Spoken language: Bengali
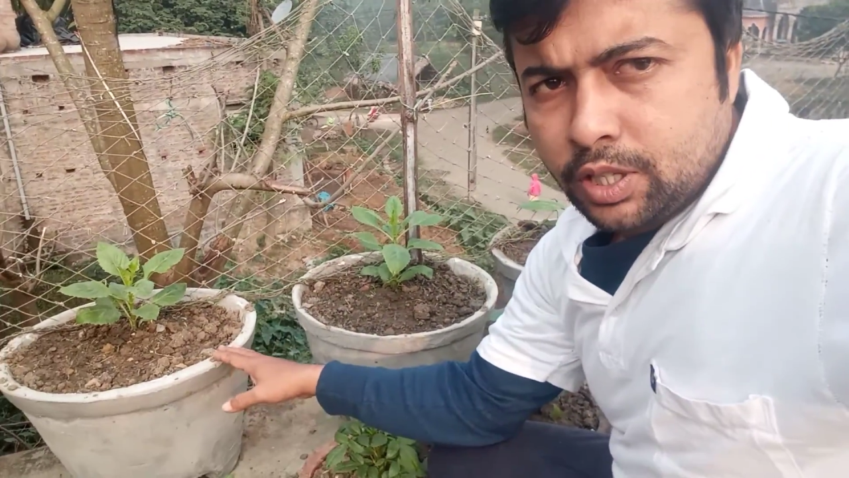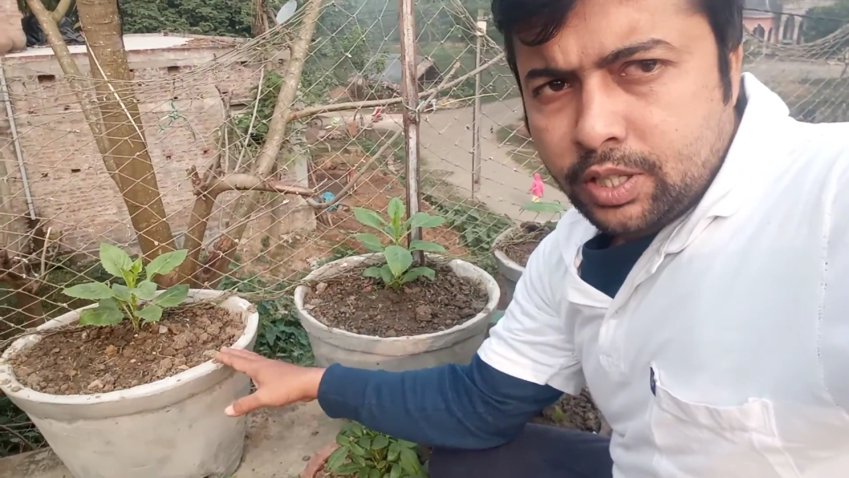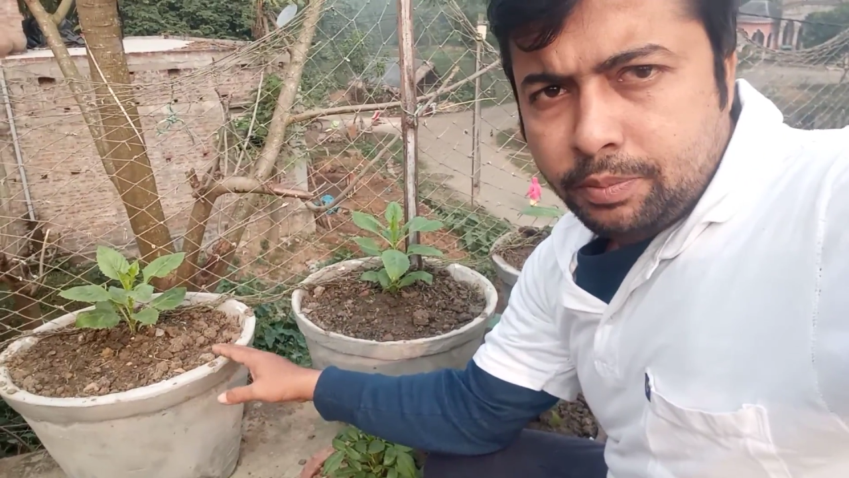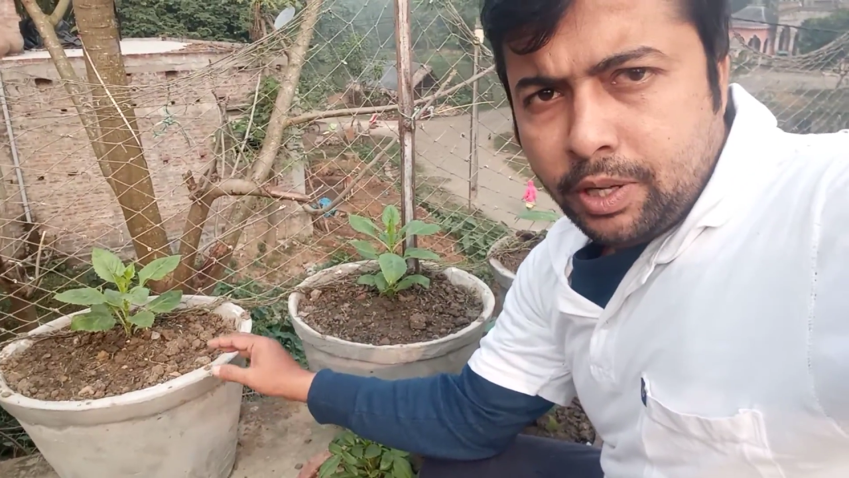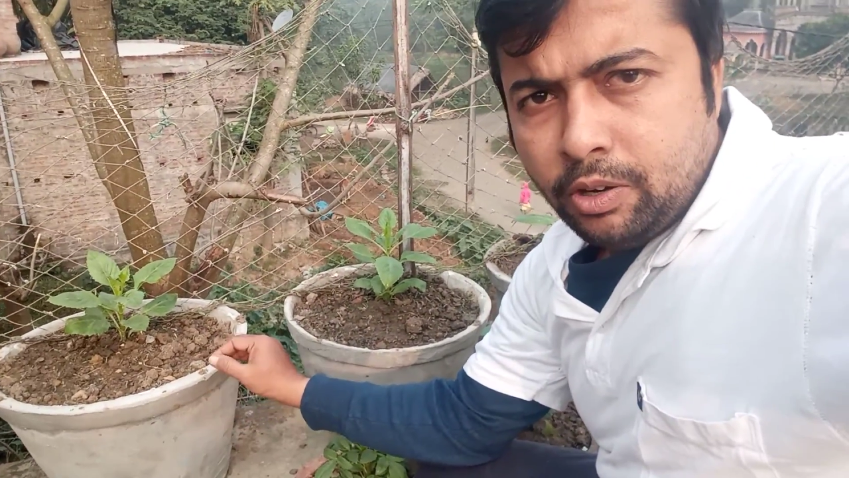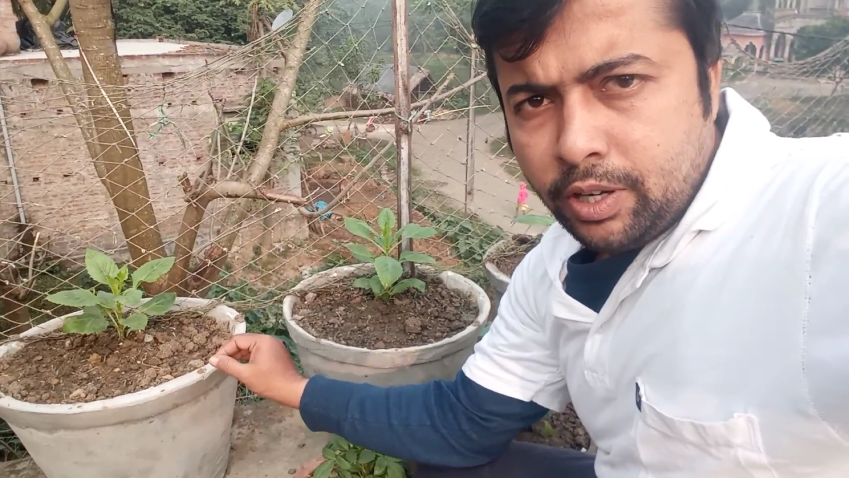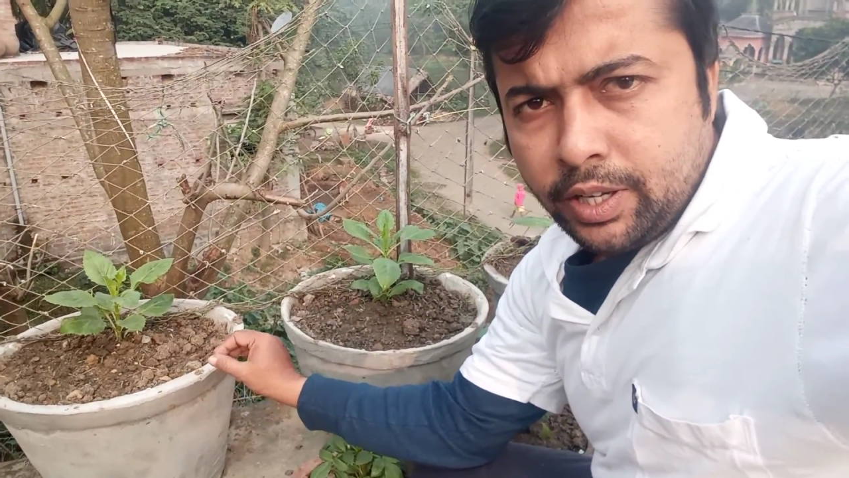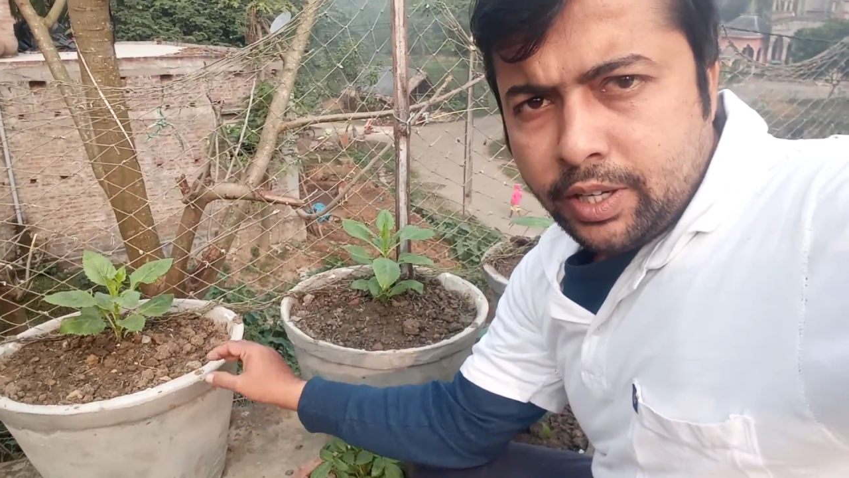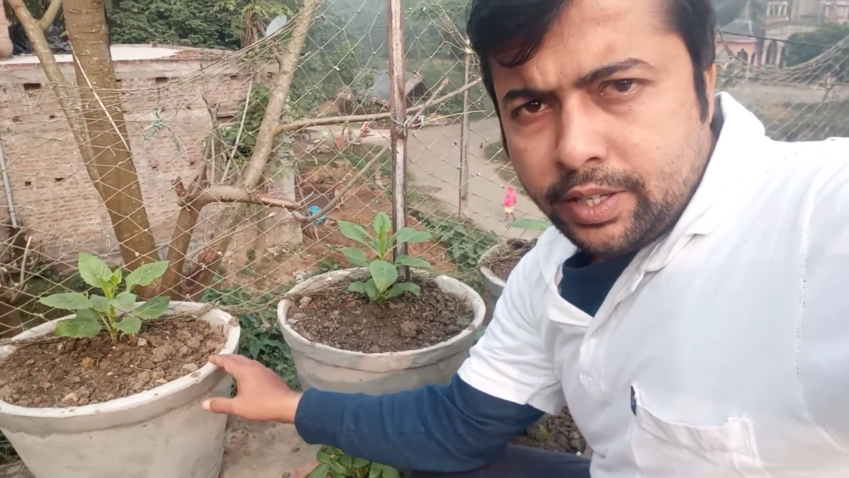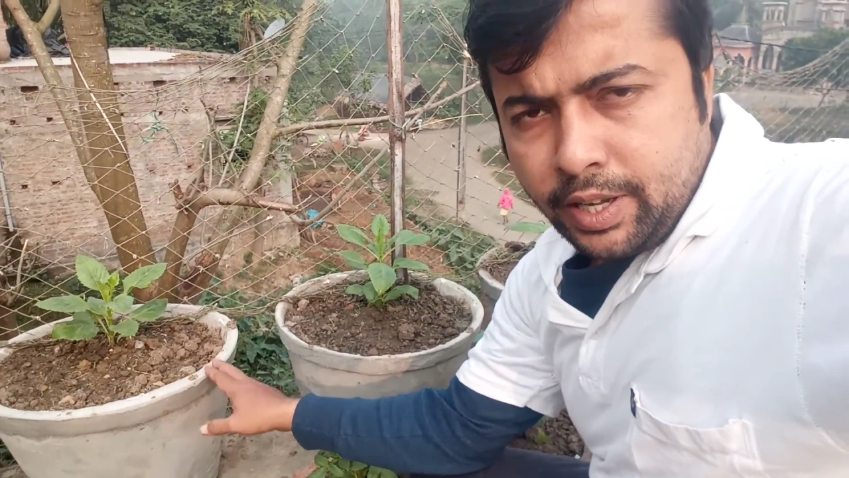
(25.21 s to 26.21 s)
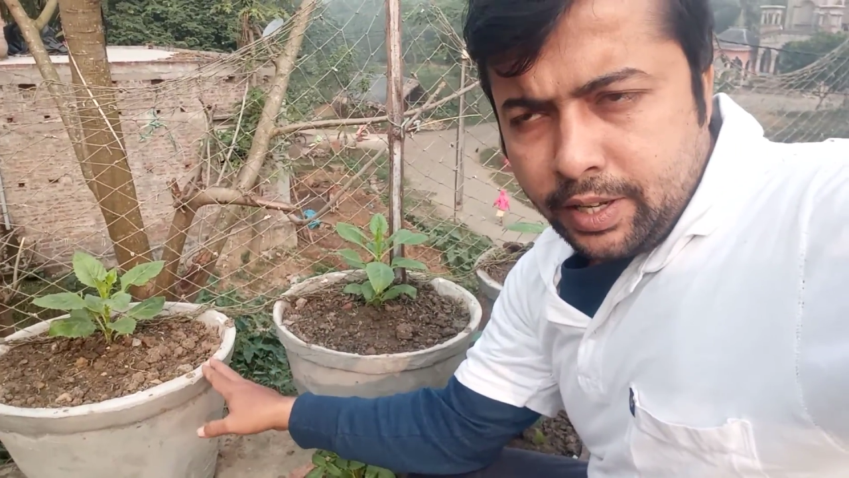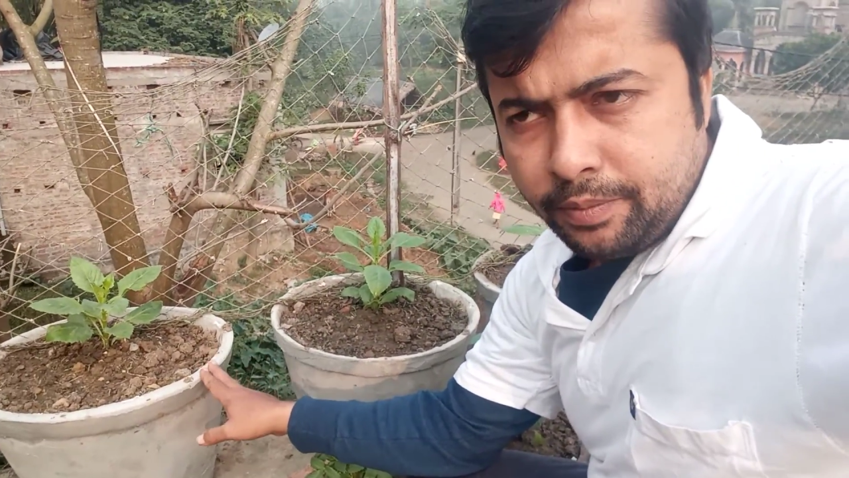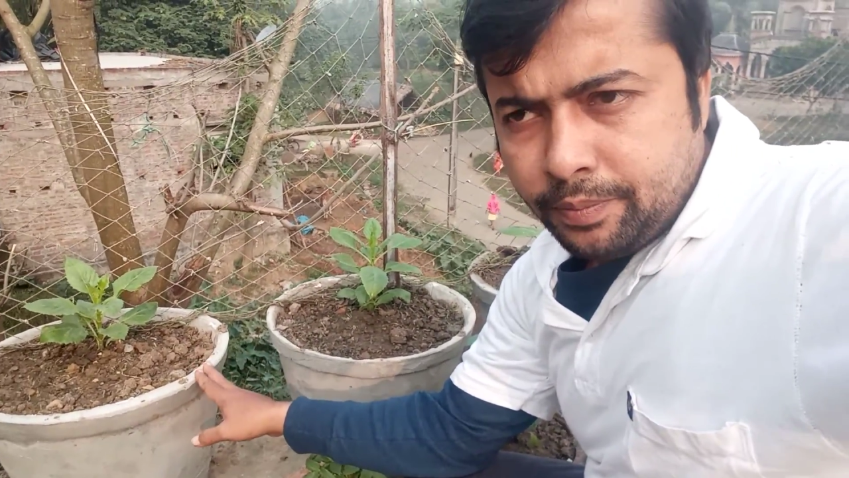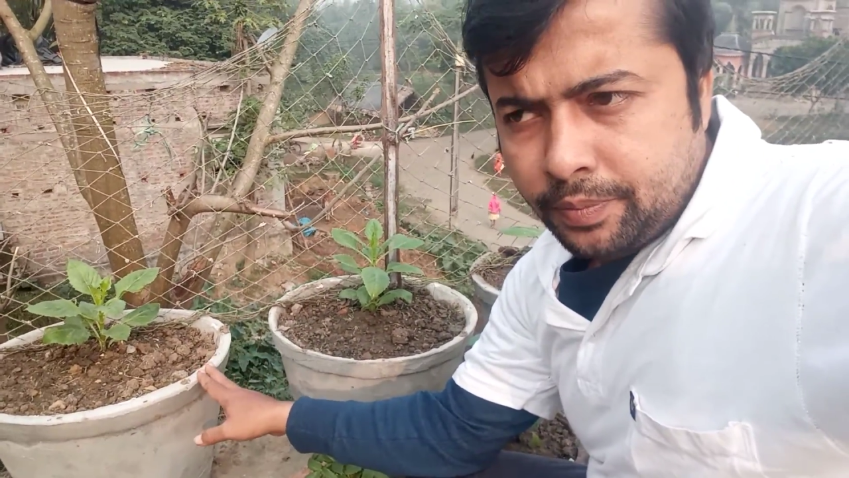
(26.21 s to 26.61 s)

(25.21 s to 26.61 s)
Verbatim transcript: এদের ফ্লাওয়ারিংয়ের টাইম